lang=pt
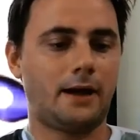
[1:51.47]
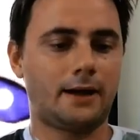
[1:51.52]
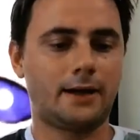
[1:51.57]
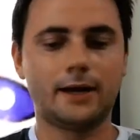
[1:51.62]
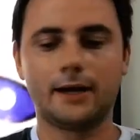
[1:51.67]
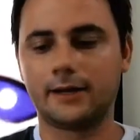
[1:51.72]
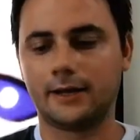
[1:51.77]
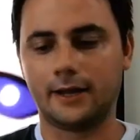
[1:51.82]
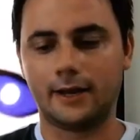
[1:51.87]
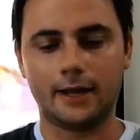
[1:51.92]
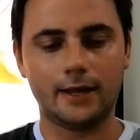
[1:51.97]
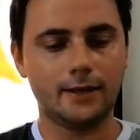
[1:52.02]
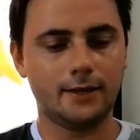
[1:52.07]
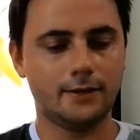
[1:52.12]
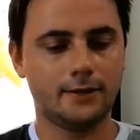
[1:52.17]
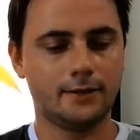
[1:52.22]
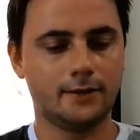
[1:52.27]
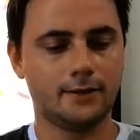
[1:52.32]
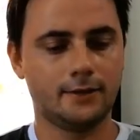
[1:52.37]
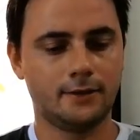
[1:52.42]
Bacana,
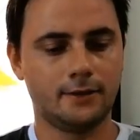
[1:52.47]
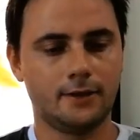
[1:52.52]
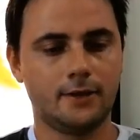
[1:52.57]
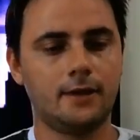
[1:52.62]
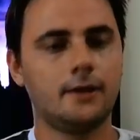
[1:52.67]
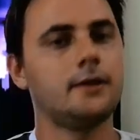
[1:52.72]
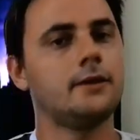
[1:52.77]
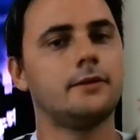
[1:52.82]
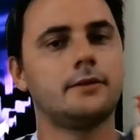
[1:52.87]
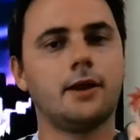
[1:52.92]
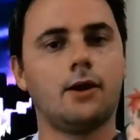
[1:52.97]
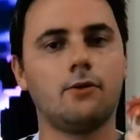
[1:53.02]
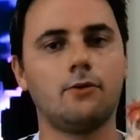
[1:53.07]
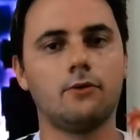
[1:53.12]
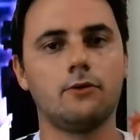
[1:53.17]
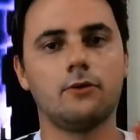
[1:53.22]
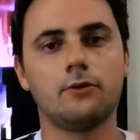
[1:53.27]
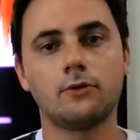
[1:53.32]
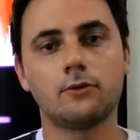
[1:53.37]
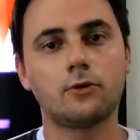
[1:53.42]
né?
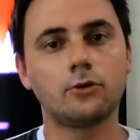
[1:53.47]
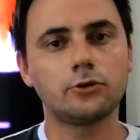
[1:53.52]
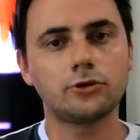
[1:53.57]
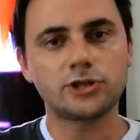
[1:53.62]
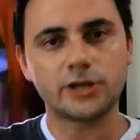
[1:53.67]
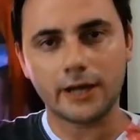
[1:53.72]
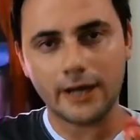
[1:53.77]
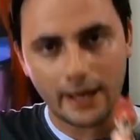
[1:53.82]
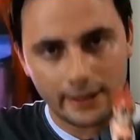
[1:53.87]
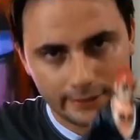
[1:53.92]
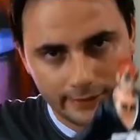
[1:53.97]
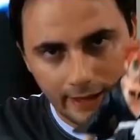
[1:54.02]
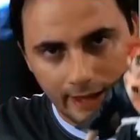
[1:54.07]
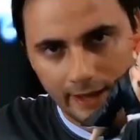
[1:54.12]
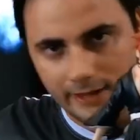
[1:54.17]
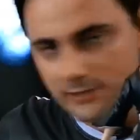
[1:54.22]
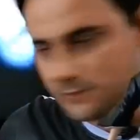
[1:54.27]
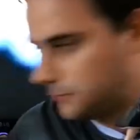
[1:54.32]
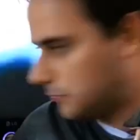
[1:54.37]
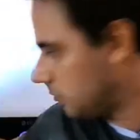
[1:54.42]
Então, quando eu chegar a
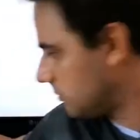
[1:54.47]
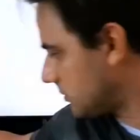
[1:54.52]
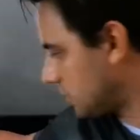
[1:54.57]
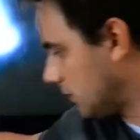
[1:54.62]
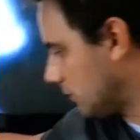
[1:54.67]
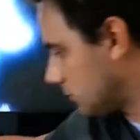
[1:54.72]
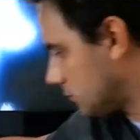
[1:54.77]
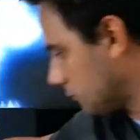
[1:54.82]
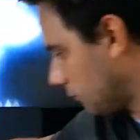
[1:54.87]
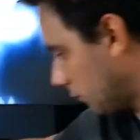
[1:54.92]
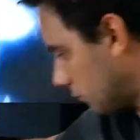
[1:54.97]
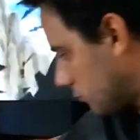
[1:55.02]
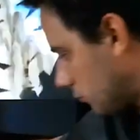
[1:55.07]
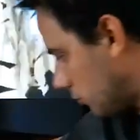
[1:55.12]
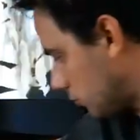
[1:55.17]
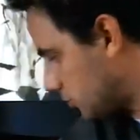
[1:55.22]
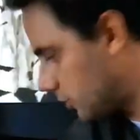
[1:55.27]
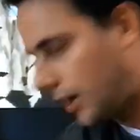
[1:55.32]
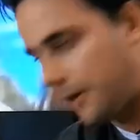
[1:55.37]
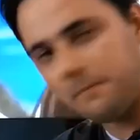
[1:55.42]
10 mil inscritos, vou
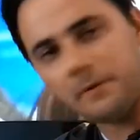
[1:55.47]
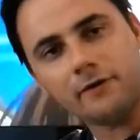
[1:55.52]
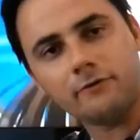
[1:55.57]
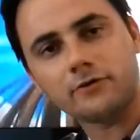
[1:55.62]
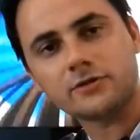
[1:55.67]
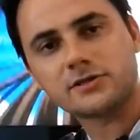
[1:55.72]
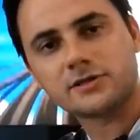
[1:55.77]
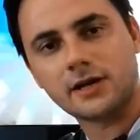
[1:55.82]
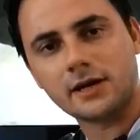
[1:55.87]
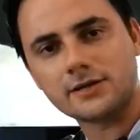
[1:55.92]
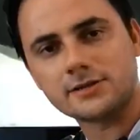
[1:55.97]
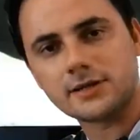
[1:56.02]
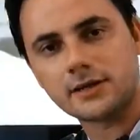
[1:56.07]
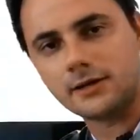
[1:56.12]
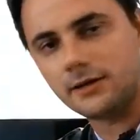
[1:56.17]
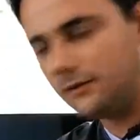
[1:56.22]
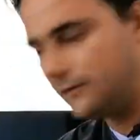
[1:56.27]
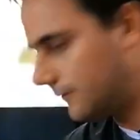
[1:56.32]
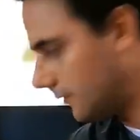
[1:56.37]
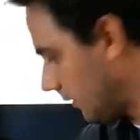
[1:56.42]
sortear pra vocês
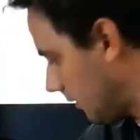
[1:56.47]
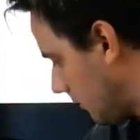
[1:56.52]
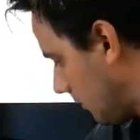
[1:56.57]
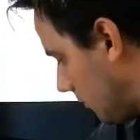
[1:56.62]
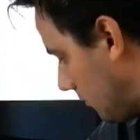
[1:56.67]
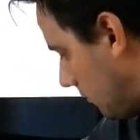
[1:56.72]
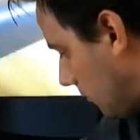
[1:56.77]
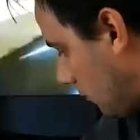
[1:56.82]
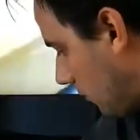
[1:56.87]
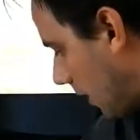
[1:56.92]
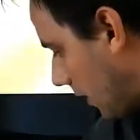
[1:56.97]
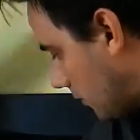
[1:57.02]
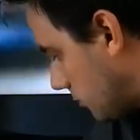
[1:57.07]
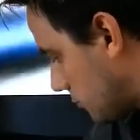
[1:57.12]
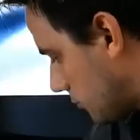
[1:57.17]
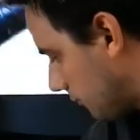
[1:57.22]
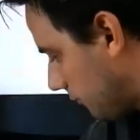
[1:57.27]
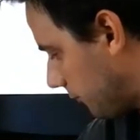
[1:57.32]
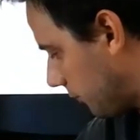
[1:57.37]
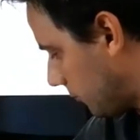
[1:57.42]
aí um
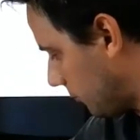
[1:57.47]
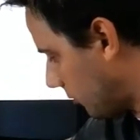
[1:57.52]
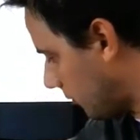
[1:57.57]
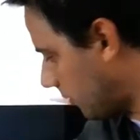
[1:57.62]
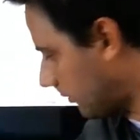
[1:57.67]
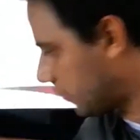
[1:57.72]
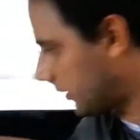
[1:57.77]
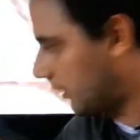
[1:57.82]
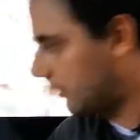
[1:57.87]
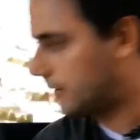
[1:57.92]
Action figure.